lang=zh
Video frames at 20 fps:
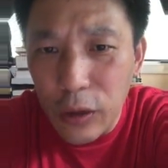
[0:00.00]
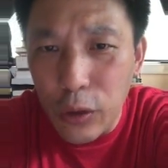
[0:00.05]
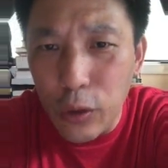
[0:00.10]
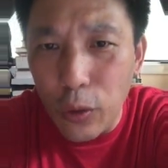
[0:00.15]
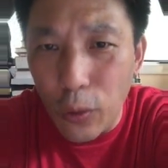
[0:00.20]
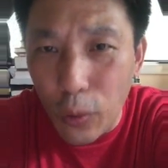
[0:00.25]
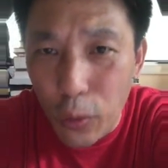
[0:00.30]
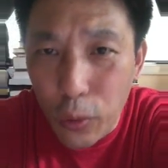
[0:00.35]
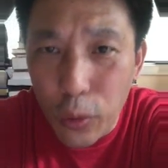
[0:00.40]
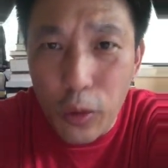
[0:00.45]

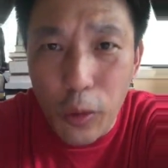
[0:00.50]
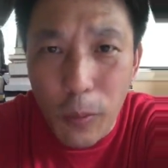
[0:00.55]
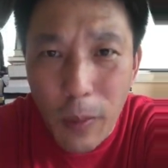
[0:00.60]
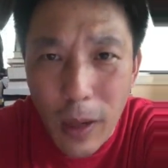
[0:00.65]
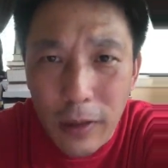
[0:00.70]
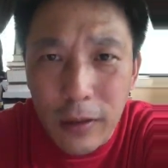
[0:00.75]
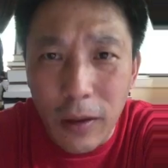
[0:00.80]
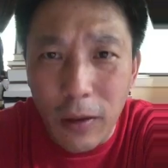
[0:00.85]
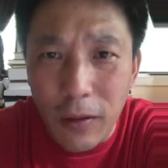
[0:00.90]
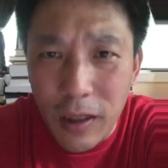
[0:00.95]
就胡说
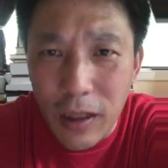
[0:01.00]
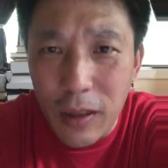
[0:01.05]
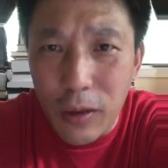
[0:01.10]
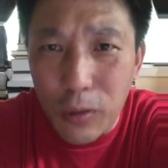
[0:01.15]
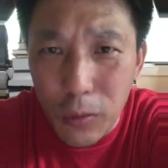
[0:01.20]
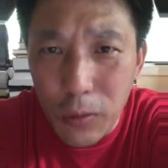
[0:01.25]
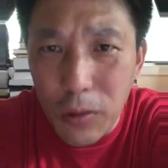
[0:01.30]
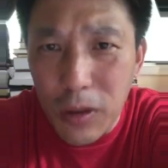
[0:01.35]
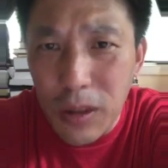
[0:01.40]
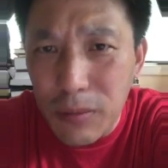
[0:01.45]
八道给
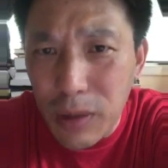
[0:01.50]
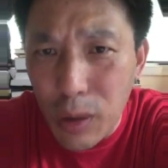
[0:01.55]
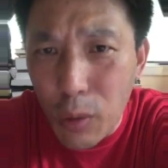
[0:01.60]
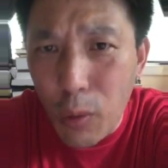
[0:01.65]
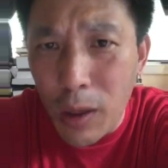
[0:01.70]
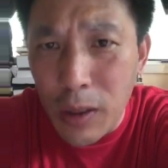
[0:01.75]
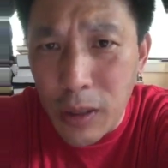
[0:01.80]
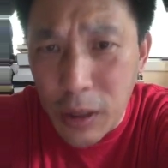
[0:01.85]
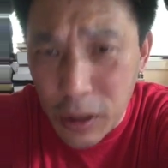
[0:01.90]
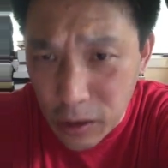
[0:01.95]
中国人民
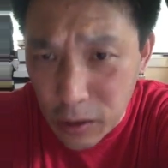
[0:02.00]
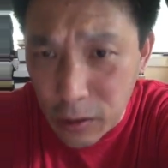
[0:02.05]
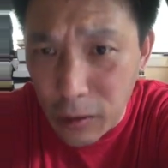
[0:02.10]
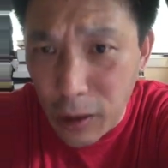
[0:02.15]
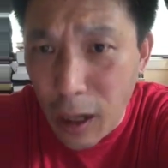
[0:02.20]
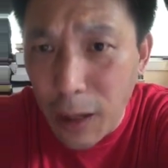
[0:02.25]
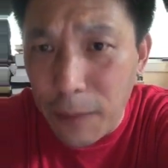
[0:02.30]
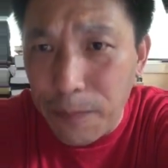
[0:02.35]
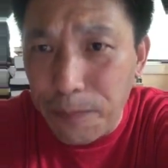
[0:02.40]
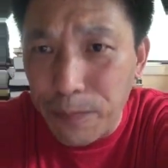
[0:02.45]
灌屎
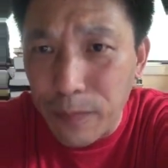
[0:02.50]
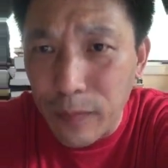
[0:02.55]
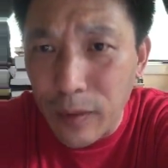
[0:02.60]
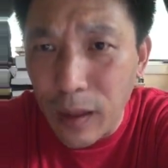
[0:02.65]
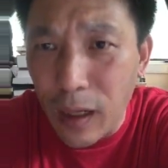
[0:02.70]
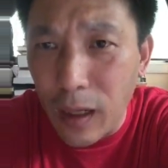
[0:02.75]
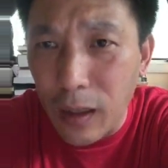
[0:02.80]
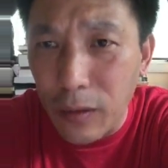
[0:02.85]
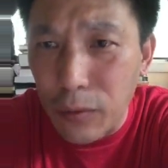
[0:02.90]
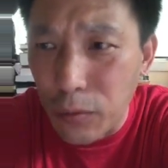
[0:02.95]
呢
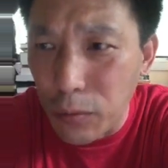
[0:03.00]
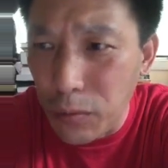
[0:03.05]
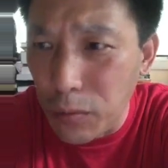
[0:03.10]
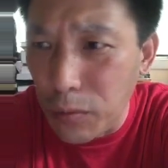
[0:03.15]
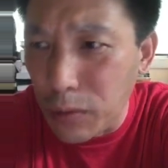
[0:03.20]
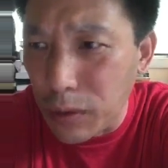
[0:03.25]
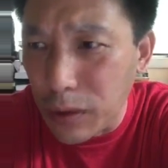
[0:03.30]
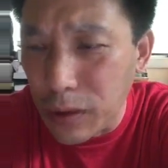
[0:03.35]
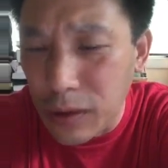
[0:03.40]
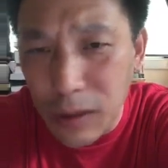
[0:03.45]
啊。
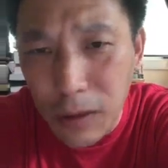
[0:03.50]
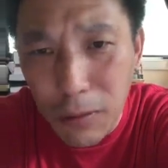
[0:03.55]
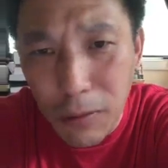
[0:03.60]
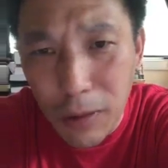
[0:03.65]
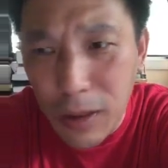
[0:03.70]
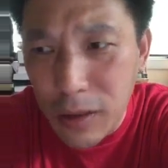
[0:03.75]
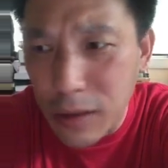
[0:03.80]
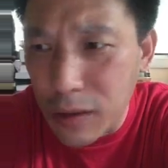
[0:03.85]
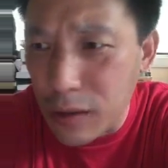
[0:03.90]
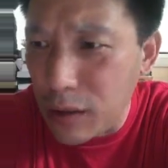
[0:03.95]
中国的新
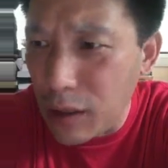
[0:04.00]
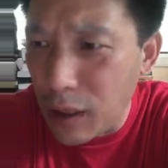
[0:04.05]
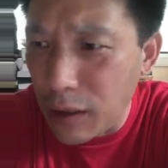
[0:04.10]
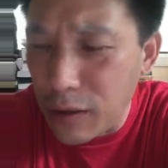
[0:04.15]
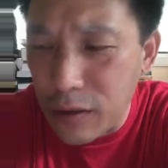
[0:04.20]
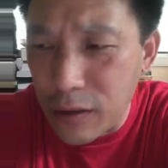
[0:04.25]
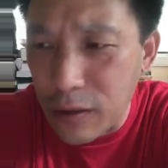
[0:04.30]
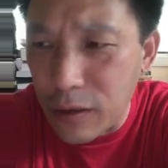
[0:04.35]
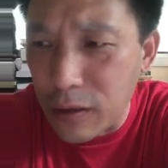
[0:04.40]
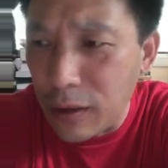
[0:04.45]
华社、
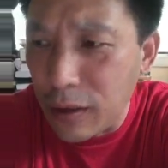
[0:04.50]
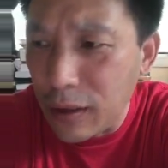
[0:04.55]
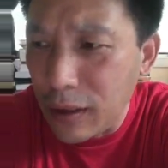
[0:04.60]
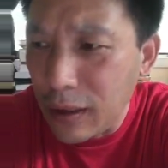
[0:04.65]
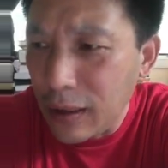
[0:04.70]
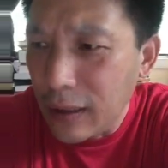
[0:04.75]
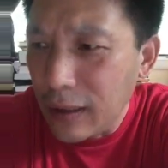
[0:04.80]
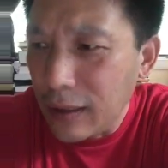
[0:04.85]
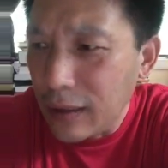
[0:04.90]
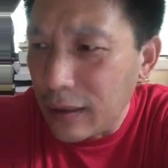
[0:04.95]
央视、
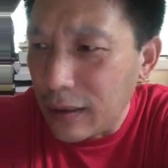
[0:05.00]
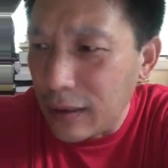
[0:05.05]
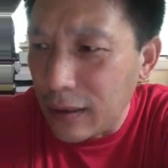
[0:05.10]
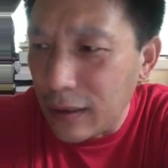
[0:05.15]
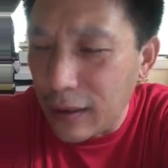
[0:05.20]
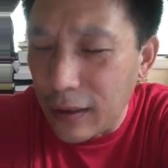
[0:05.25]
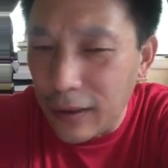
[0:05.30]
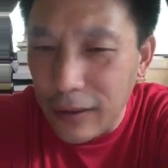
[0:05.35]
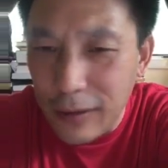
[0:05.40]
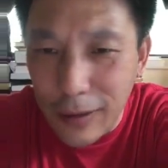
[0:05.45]

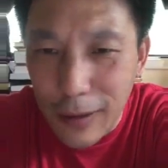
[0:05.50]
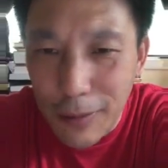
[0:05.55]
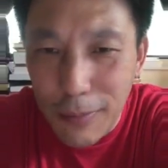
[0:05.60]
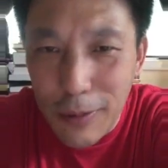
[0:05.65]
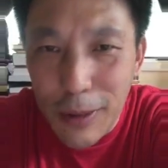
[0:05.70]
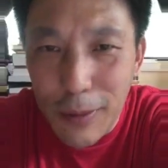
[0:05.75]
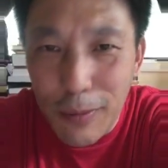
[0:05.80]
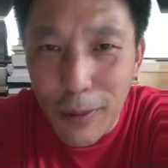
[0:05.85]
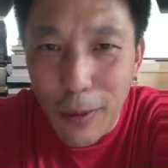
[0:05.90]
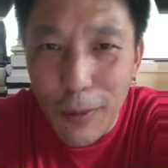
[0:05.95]
呃人
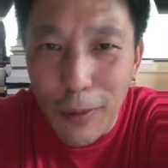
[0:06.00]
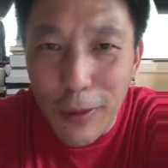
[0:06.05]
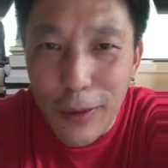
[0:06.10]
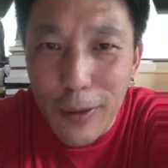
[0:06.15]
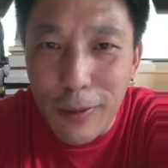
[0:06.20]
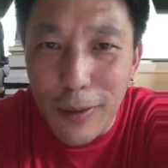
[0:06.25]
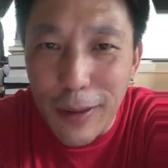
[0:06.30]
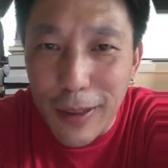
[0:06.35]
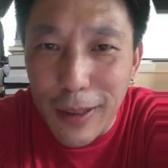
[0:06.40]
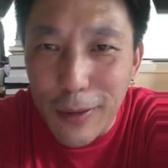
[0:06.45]
民日报、黄
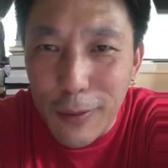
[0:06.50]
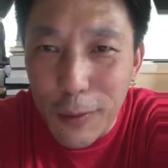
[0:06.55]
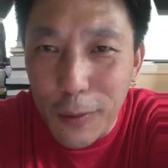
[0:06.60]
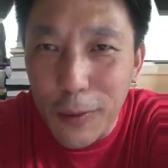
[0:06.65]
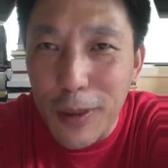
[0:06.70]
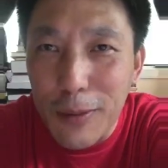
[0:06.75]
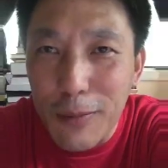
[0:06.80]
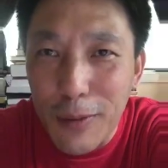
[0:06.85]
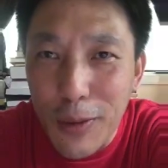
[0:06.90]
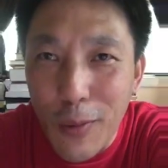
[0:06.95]
金时报给中
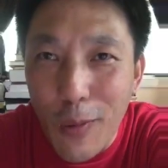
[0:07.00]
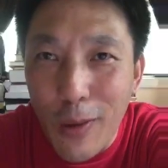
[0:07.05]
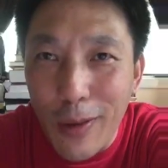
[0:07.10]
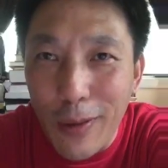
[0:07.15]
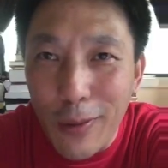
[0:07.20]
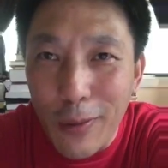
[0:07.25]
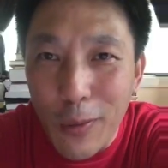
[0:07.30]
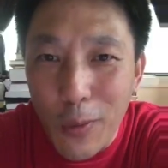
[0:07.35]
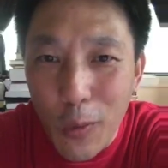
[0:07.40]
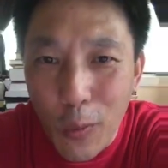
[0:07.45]
国人民
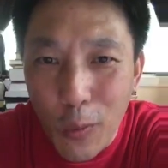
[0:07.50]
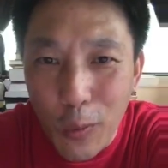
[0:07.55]
灌。